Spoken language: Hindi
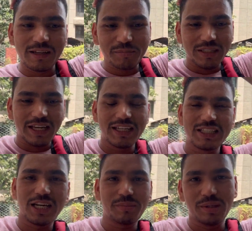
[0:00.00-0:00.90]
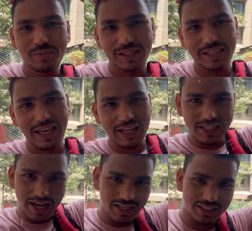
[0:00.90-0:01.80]
पता ही नहीं चल रहा पेपर कि
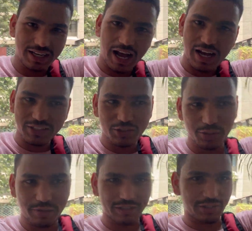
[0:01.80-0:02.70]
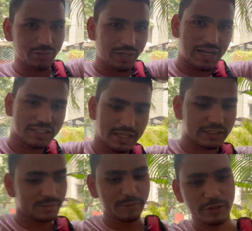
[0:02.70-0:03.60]
कैसा आया था कहाँ से शुरुआत करो कहाँ से
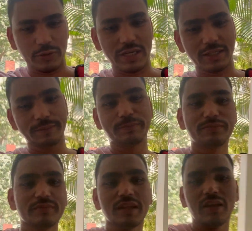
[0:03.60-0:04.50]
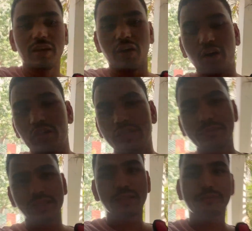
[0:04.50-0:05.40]
ख़त्म करो यार और
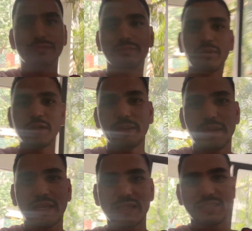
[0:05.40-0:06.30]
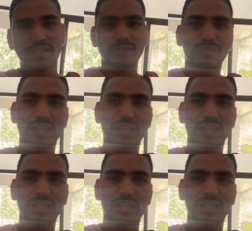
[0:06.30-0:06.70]
मतलब बहुत ही बेकार से था